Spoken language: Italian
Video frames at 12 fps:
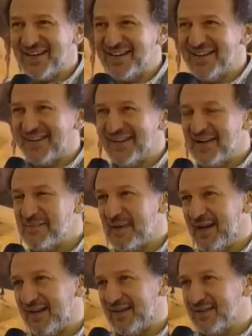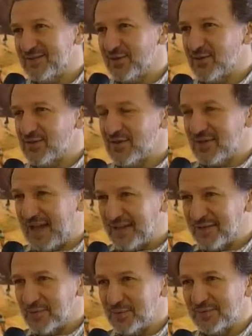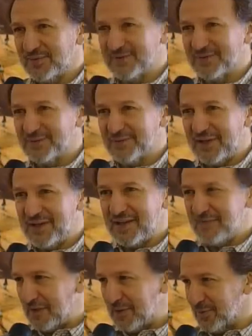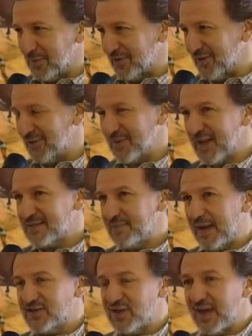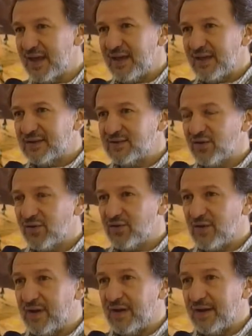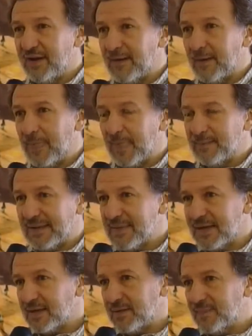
eh, ma eh, sono soltanto un, un, individuo di una specie. Sono, eh, matematica